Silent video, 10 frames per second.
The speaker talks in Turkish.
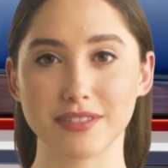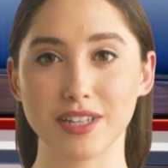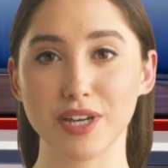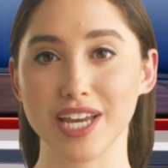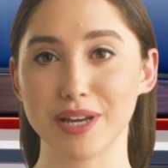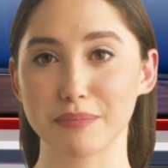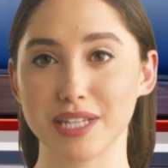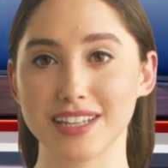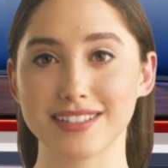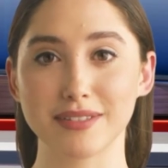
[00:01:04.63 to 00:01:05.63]
olarak 1
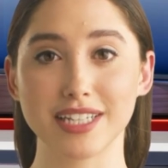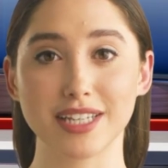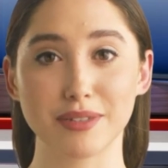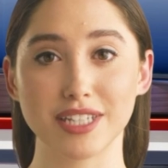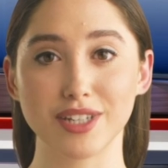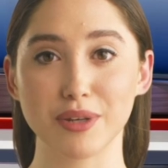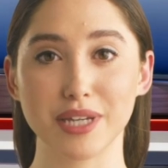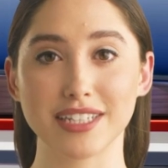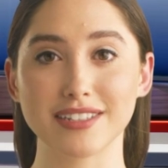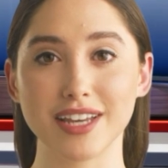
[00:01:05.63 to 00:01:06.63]
Kasım
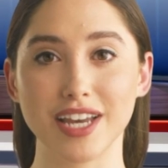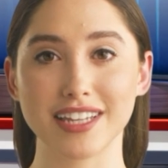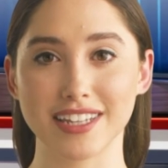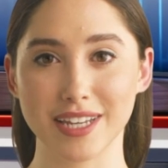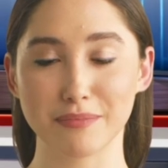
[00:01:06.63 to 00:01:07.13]
2022 tarihli